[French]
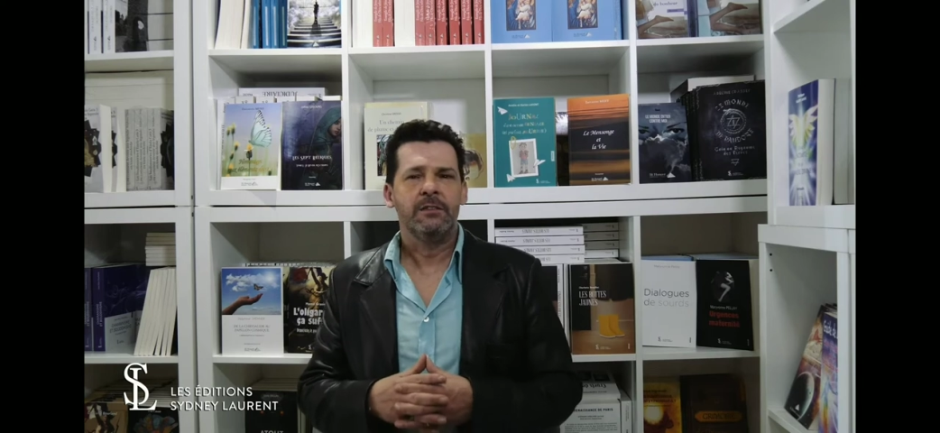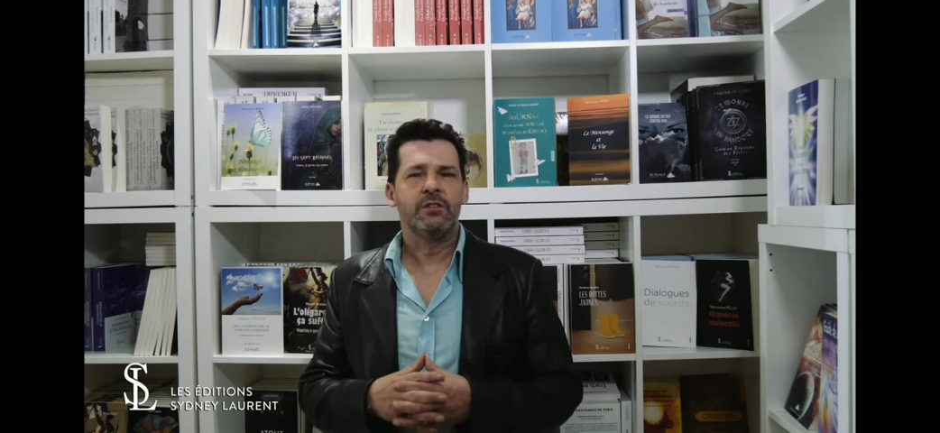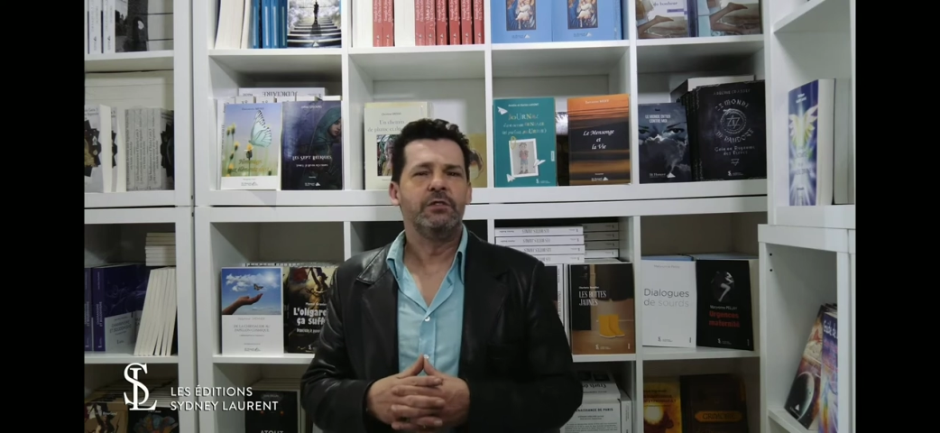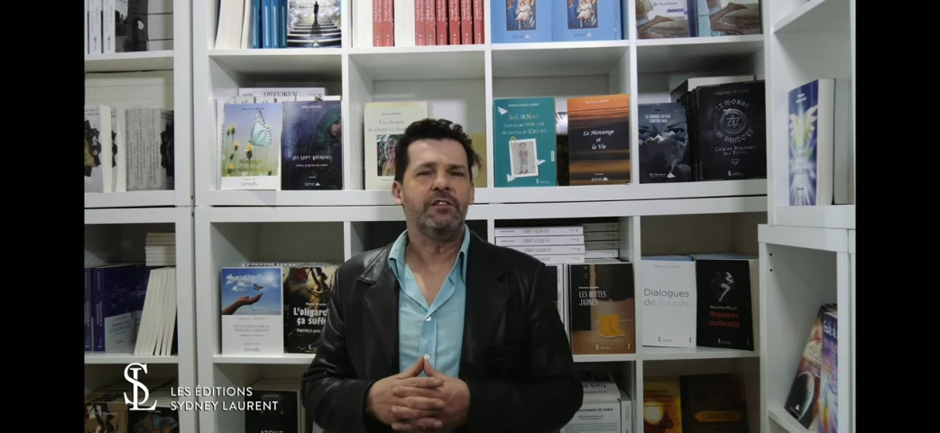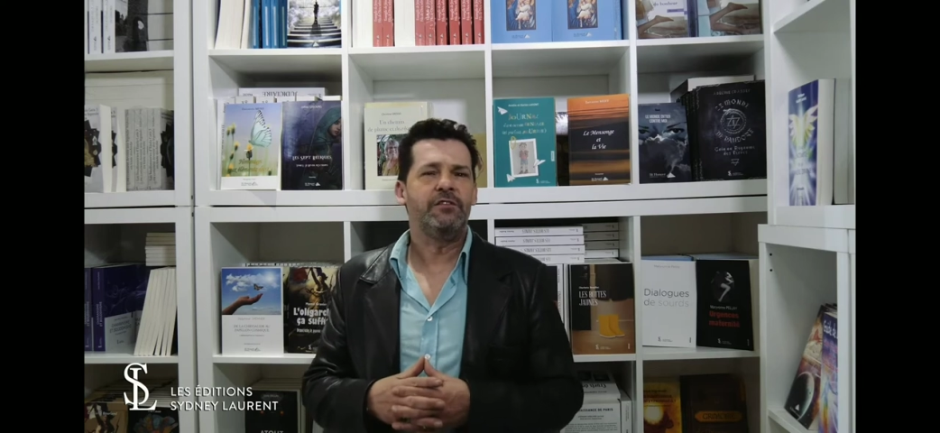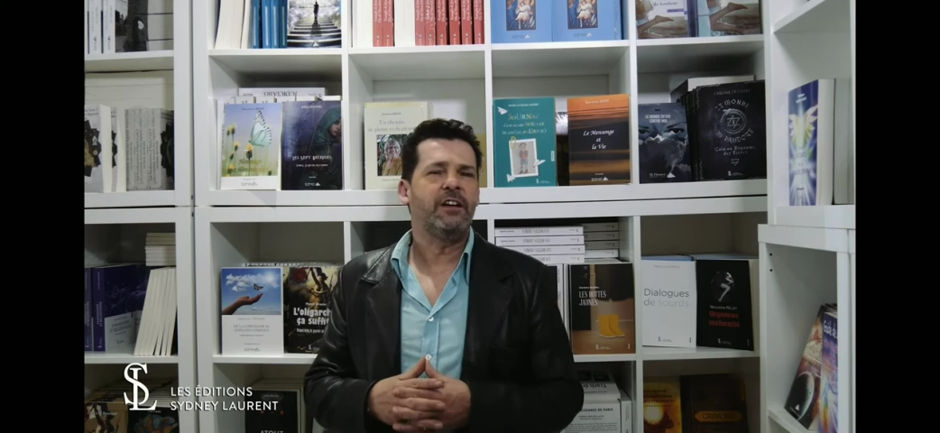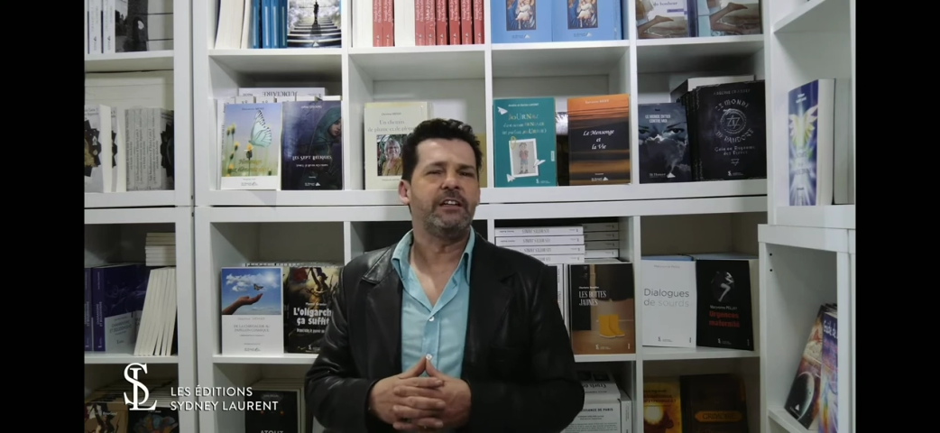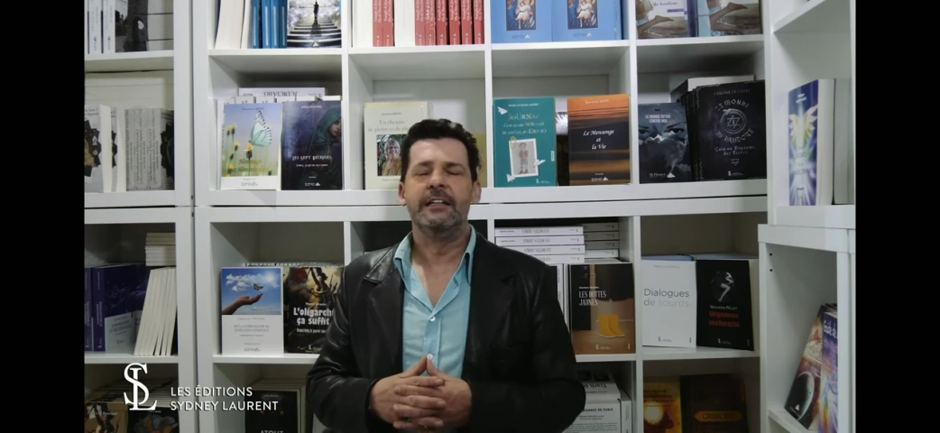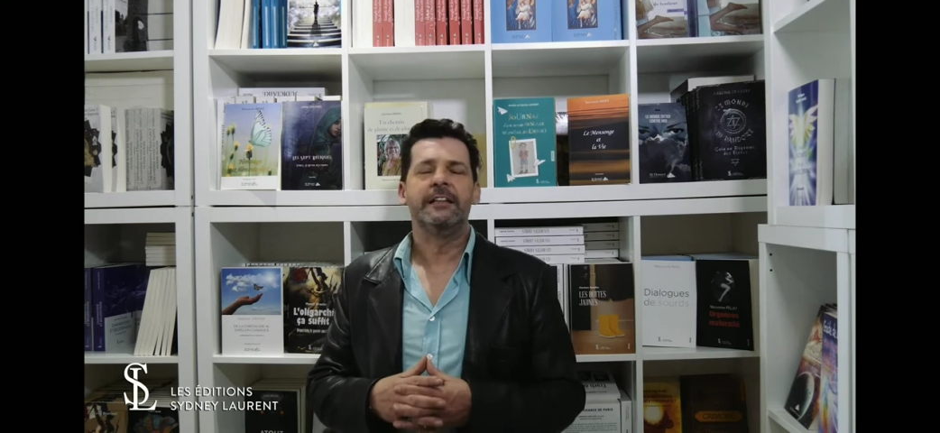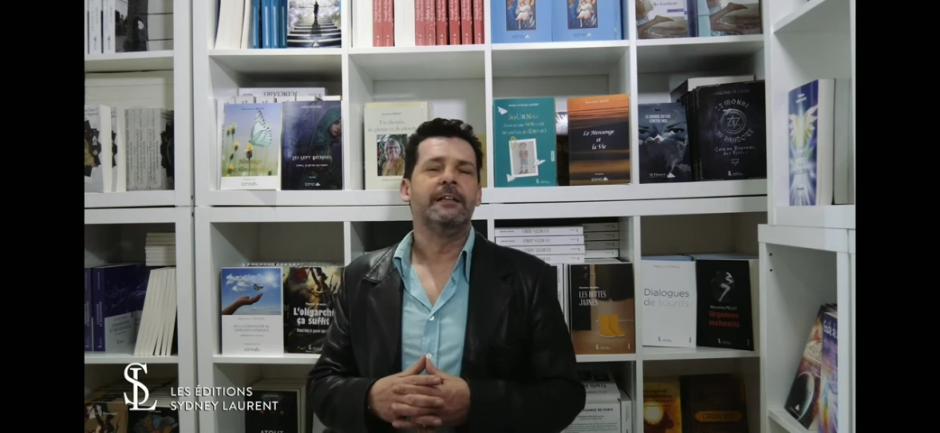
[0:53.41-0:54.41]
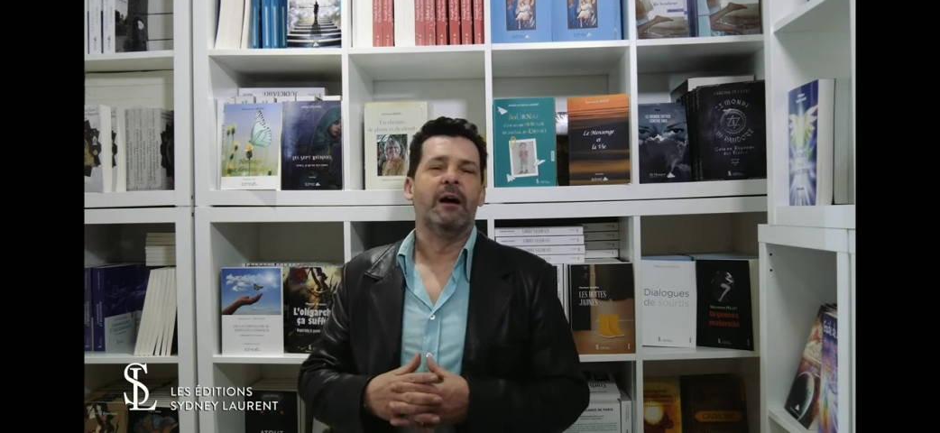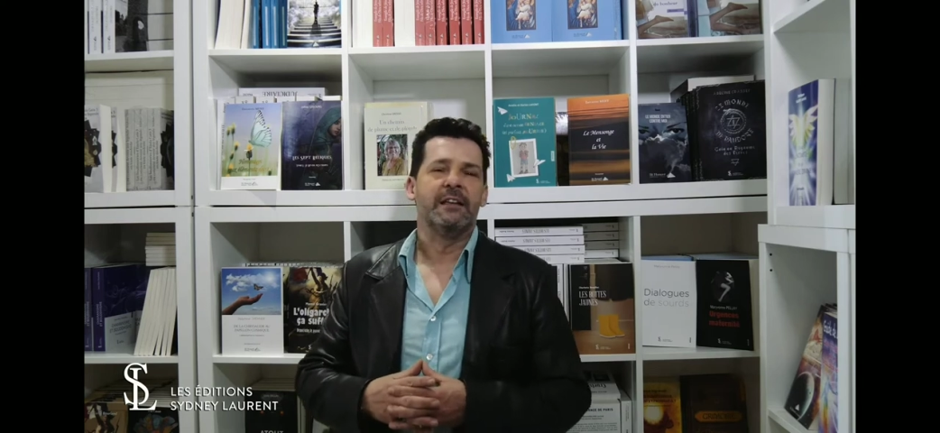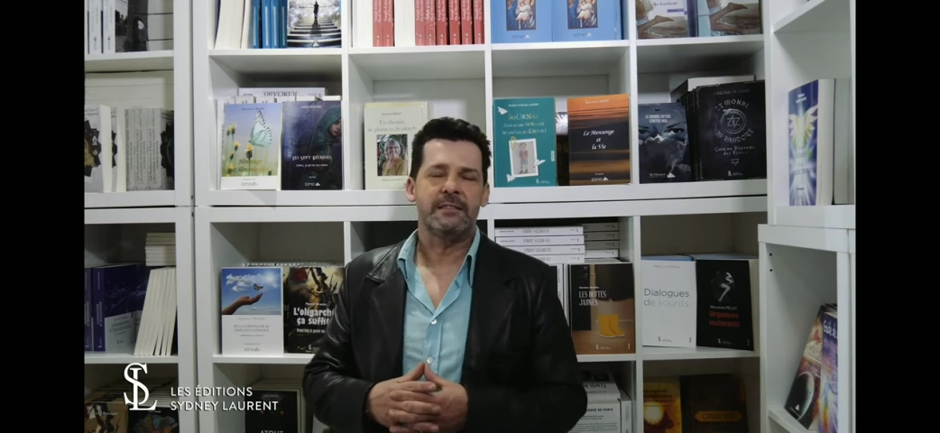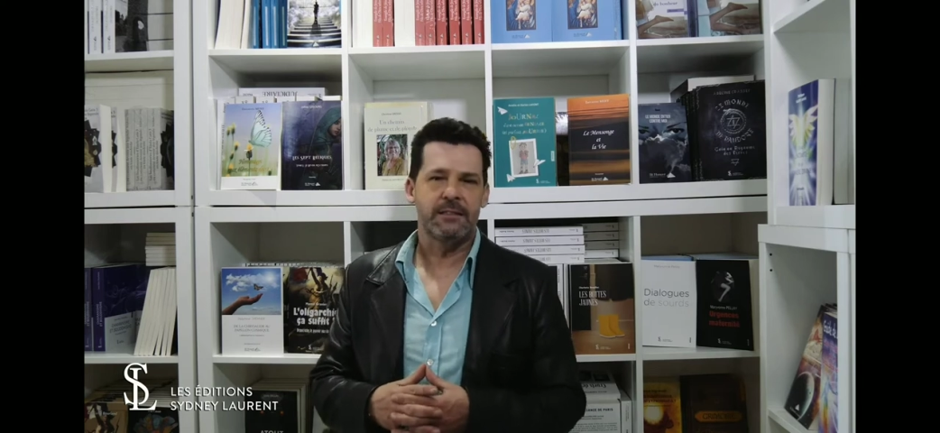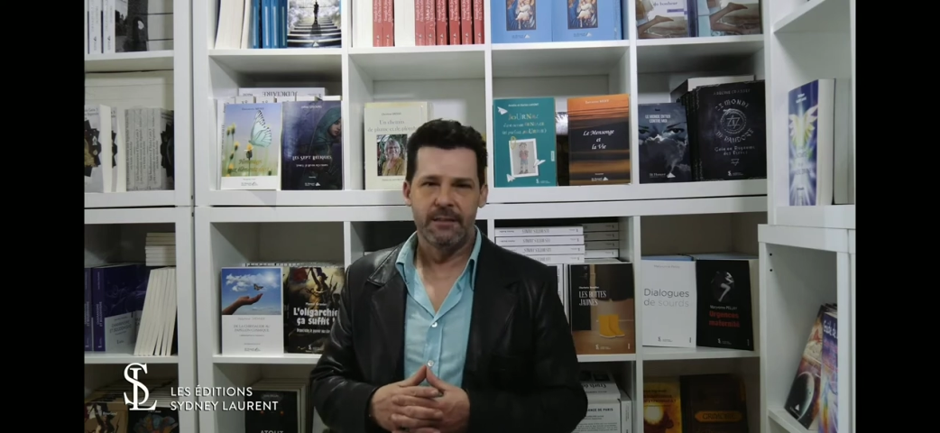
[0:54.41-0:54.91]
dans une affaire qui la
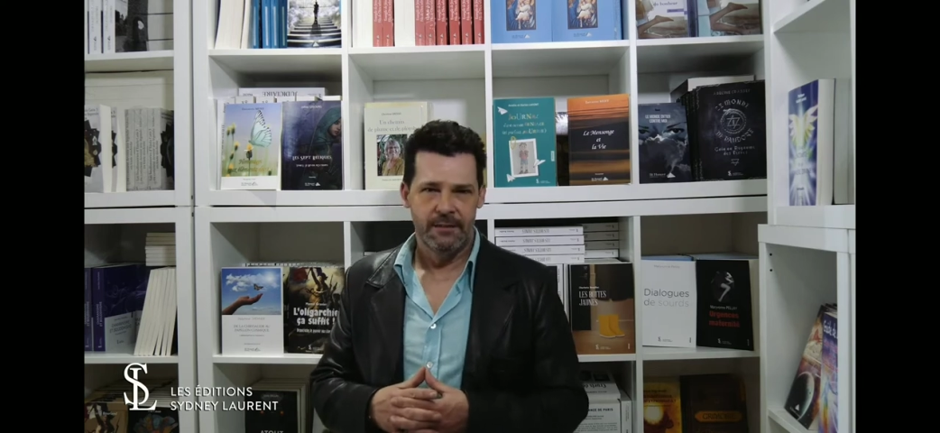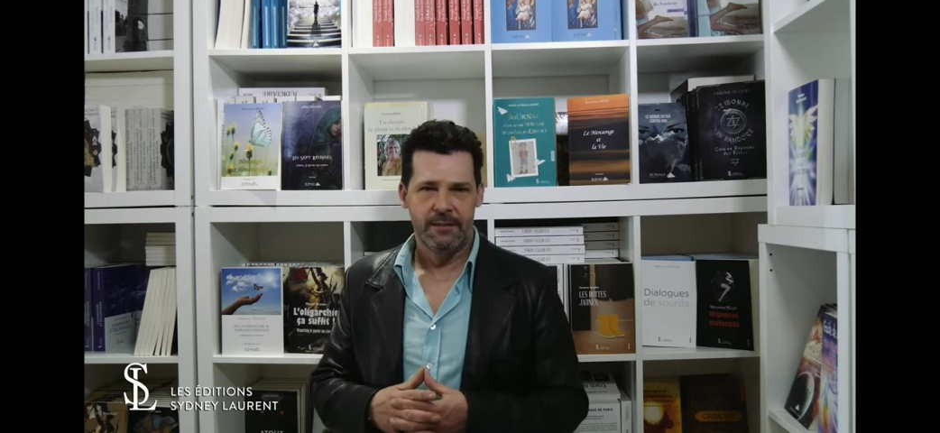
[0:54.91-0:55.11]
dépasse.